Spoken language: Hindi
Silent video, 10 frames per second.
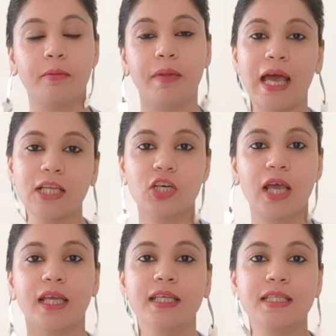बढ़ा
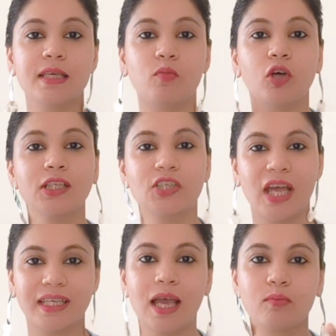चढ़ा के इसकी बहुत
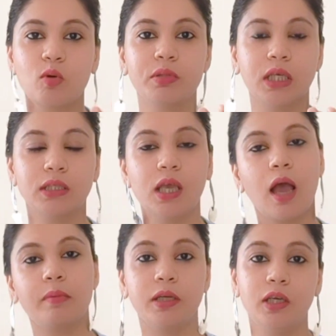अच्छाइयाँ आपको बताई थी कि
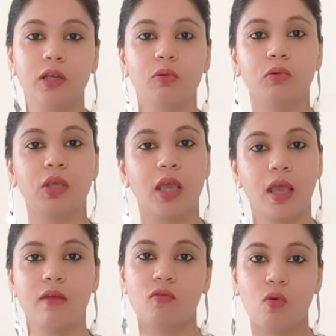हाँ भाई ले लो ये
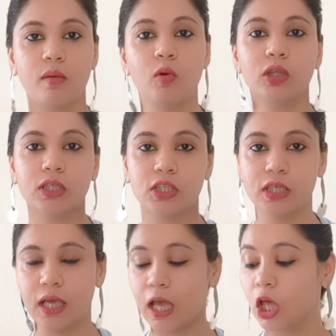है वो है बहुत
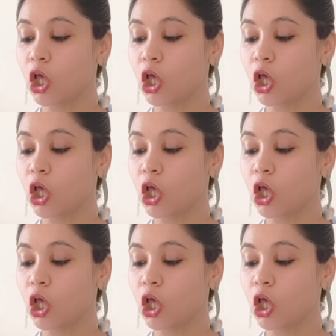अच्छी है